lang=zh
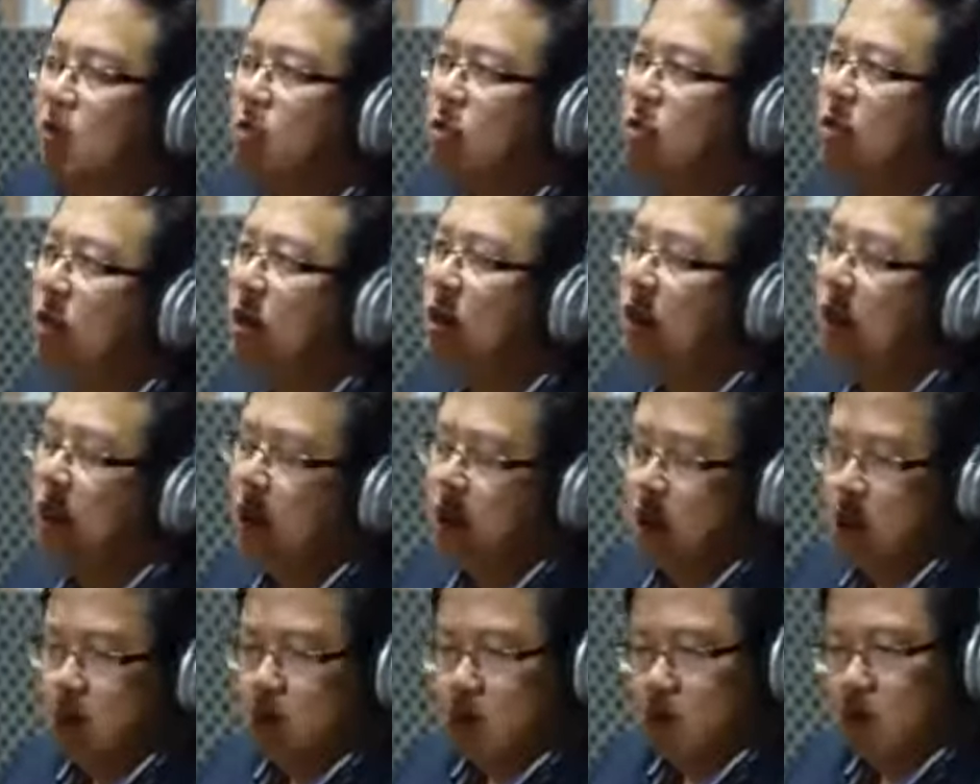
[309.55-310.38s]
不过
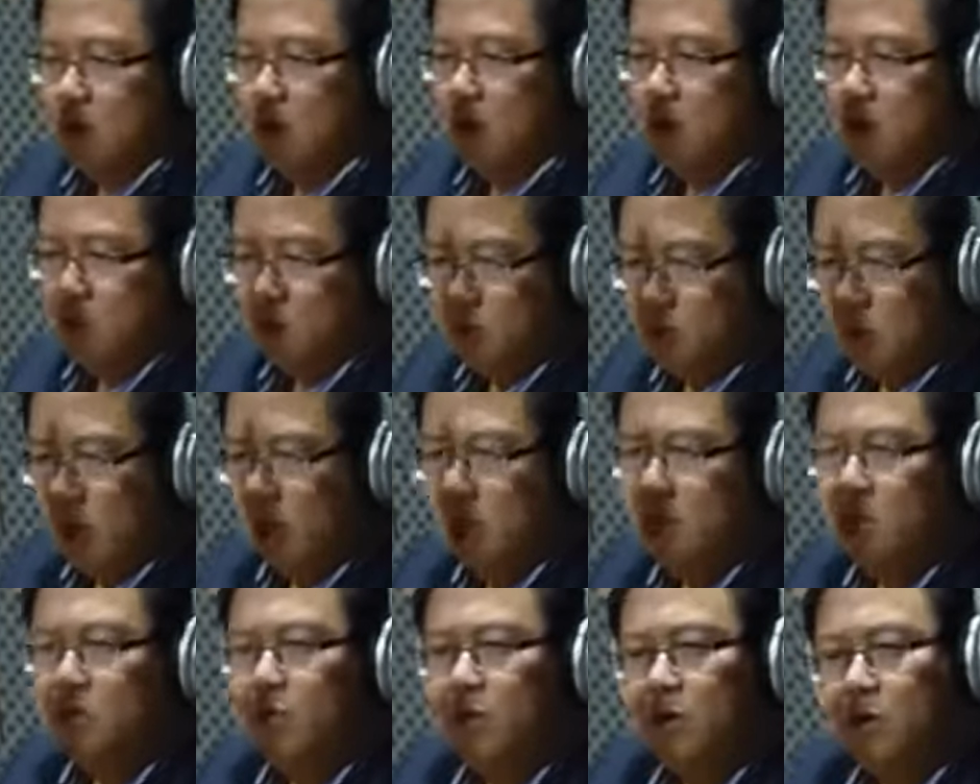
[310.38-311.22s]
我我
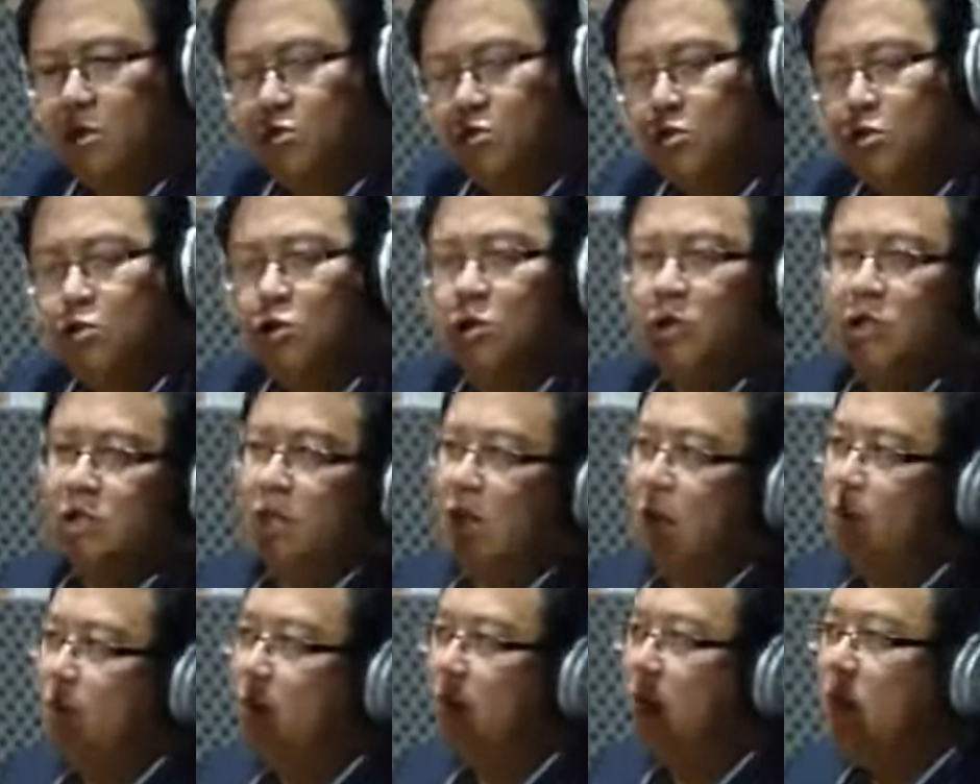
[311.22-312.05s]
他是我一个尊重的
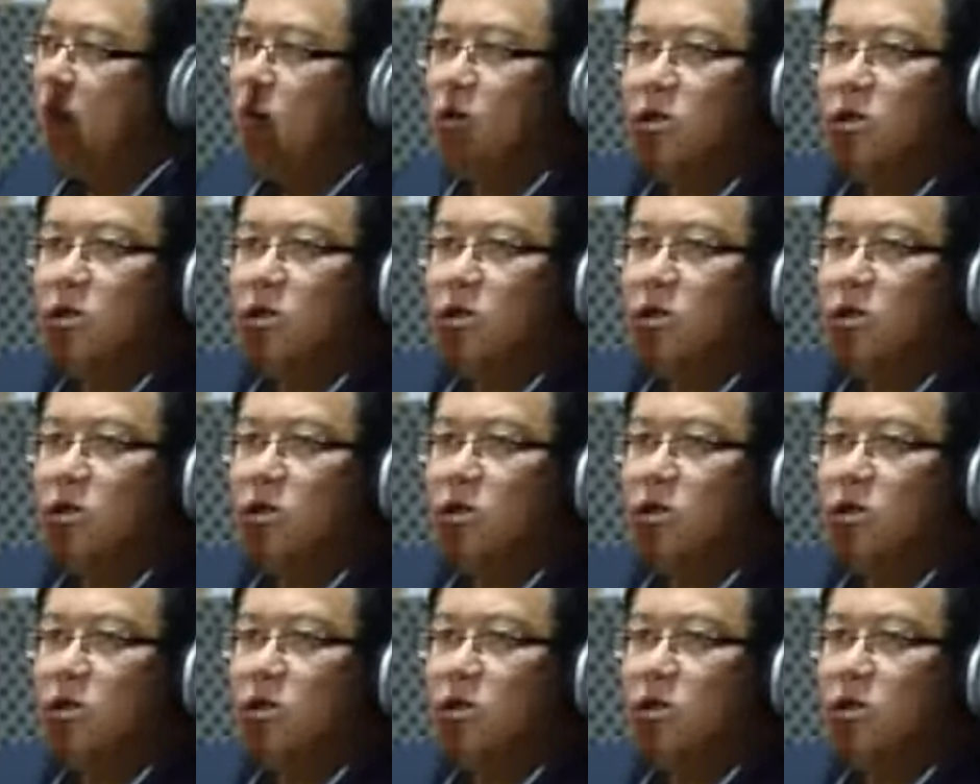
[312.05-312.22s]
长辈，